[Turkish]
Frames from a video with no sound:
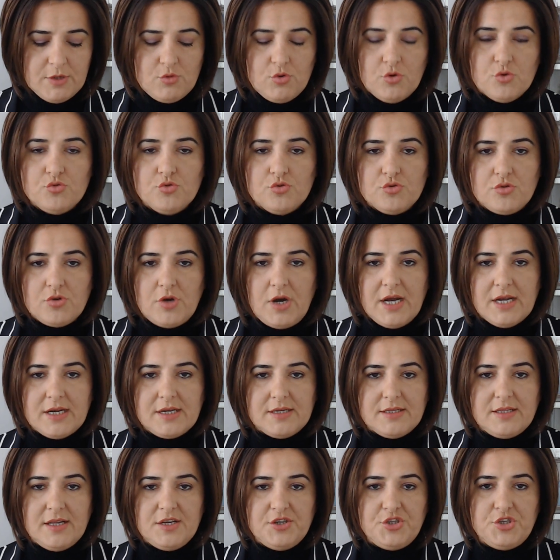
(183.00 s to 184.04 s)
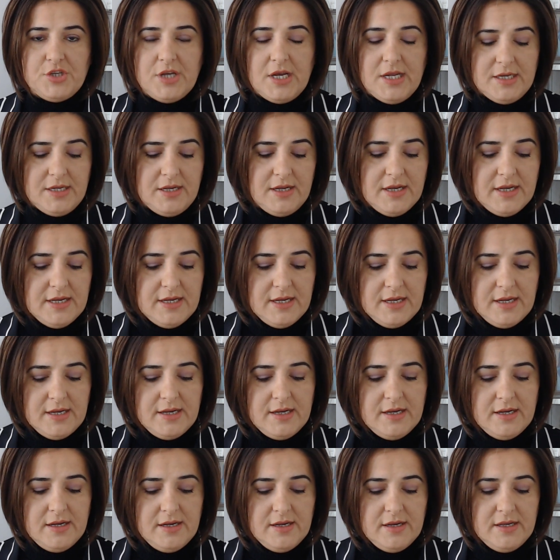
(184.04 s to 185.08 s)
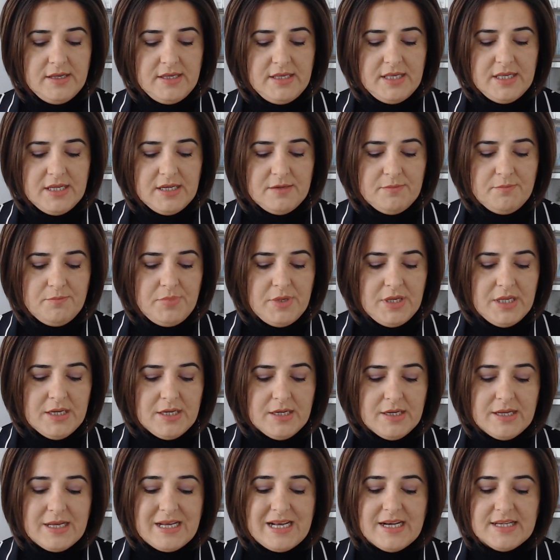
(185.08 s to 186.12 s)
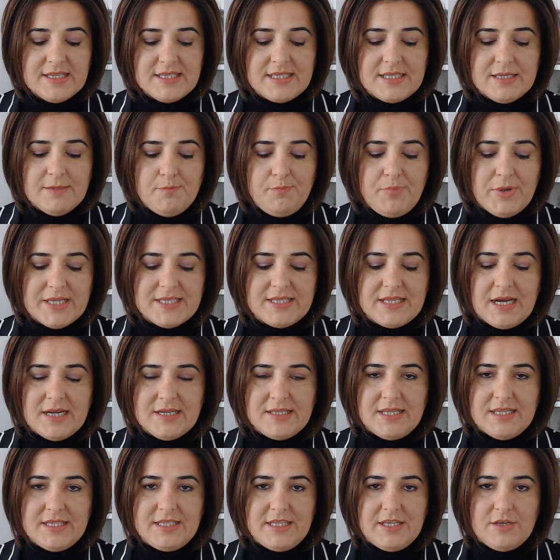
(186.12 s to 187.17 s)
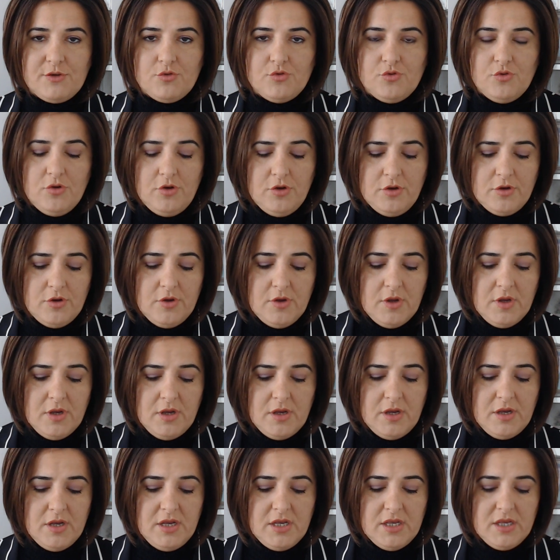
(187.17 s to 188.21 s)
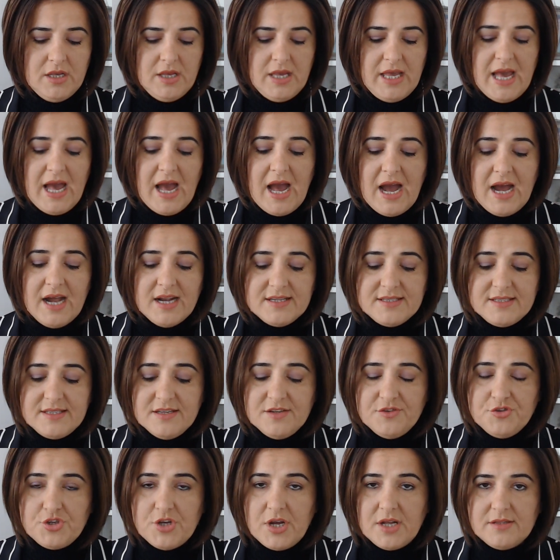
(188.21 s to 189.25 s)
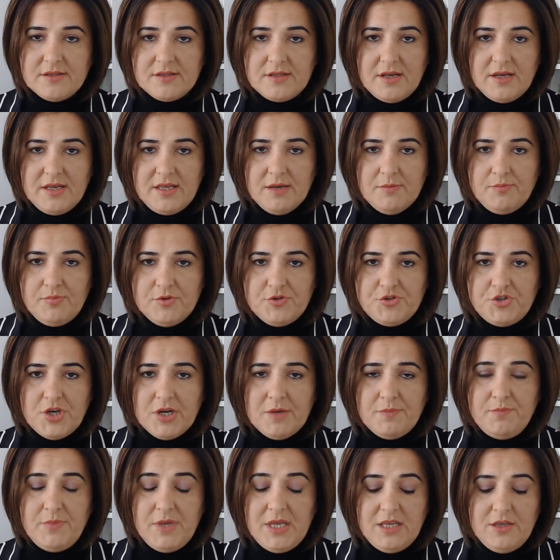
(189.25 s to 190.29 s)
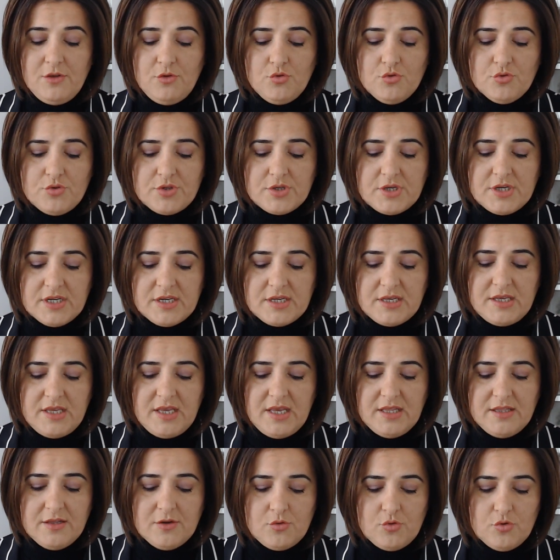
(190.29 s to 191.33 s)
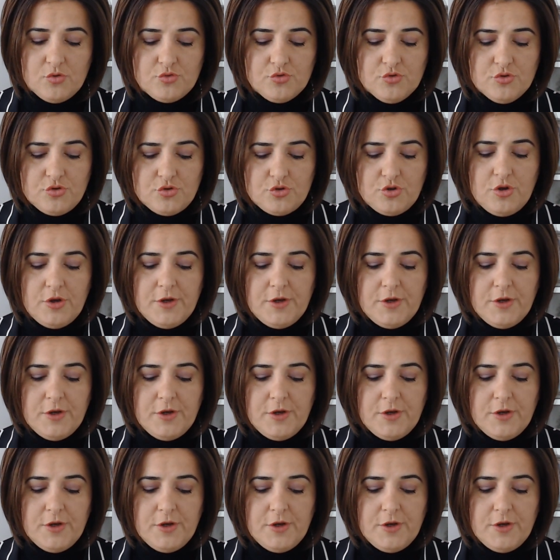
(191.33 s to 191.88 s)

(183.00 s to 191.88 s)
konut arkadaşlar. 21 e, Kasım Pazartesi günü e, Erzincan'da yapılacak 1147 konut.